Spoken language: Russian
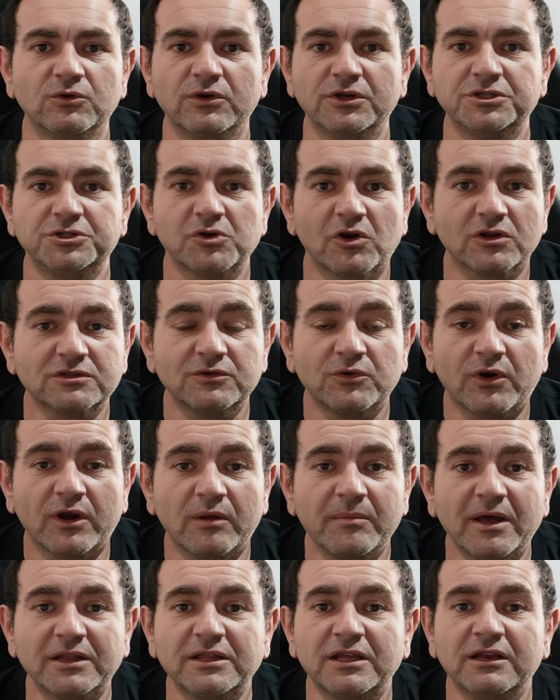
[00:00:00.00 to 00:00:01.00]
Но еще раз говорю,
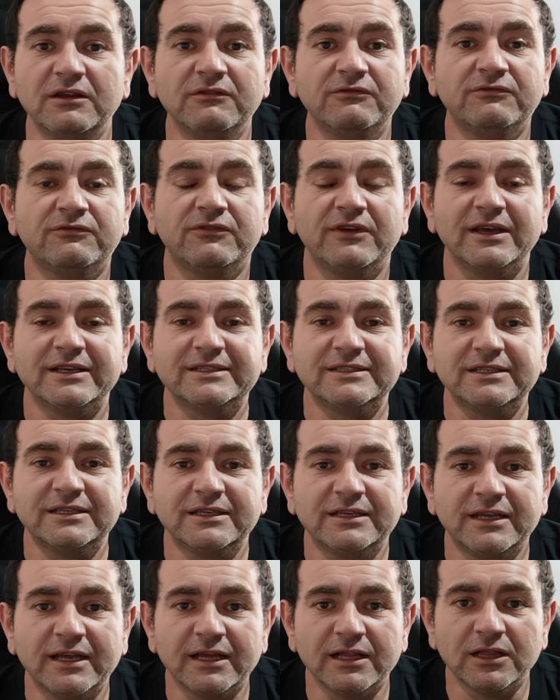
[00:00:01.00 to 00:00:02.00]
ребята, не в весе
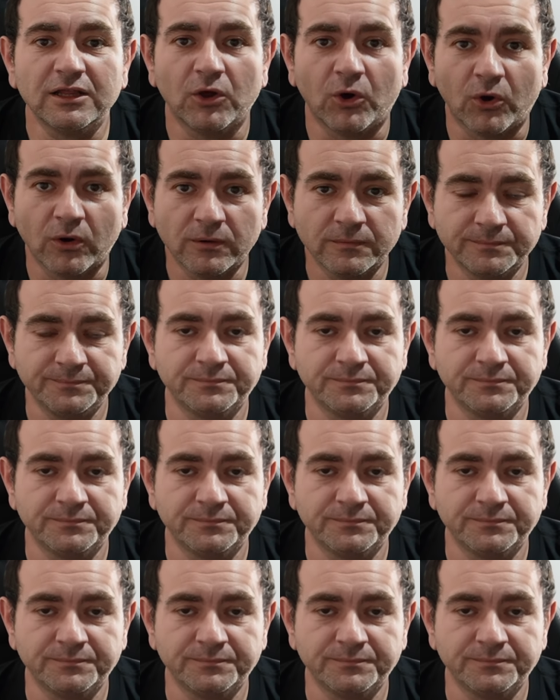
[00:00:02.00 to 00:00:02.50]
дело.